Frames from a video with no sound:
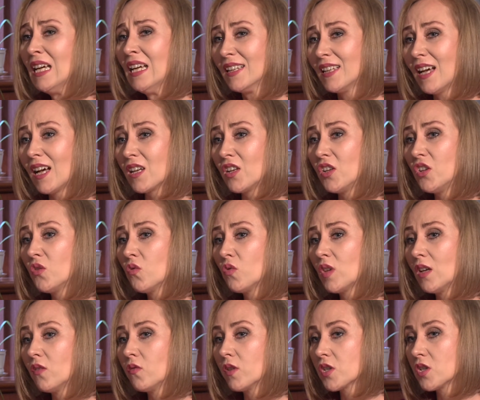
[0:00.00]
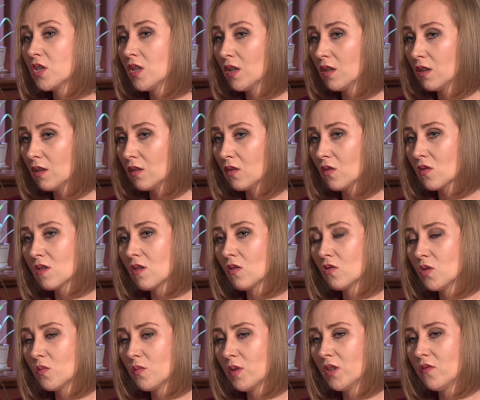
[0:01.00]
Tak, i tutaj właśnie to, o
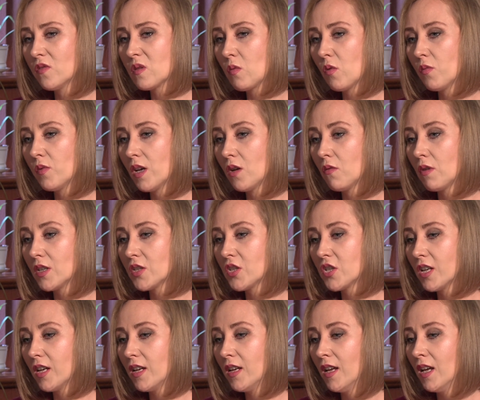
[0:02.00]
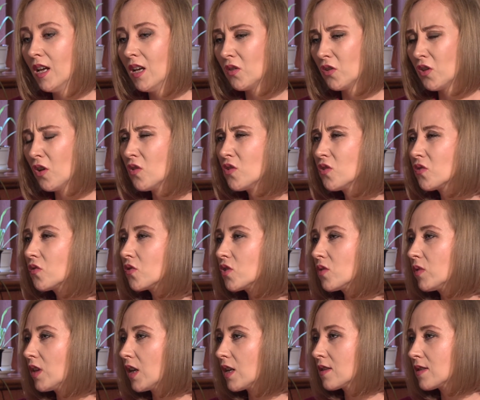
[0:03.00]
czym Pani wspomniała, że to nie chodzi o to,
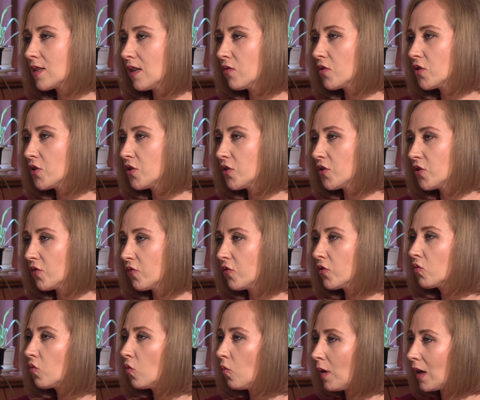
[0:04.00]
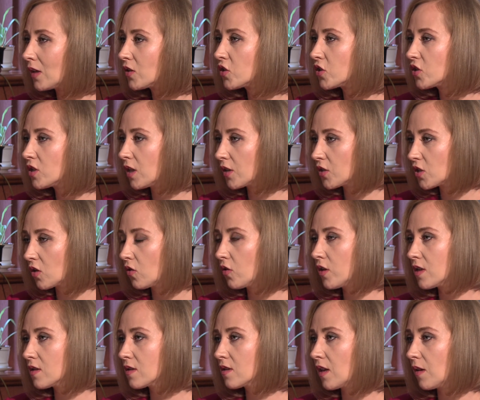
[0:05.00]
żeby teraz całe życie się wytłumaczyć, dlaczego
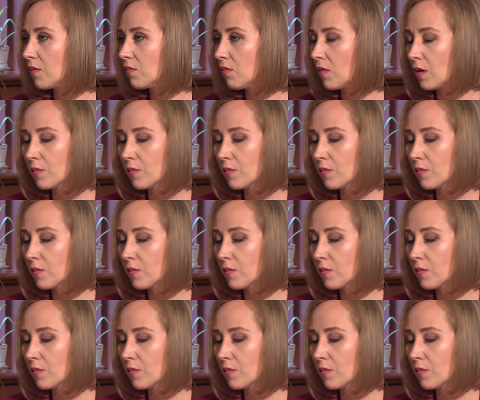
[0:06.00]
jestem, mhm.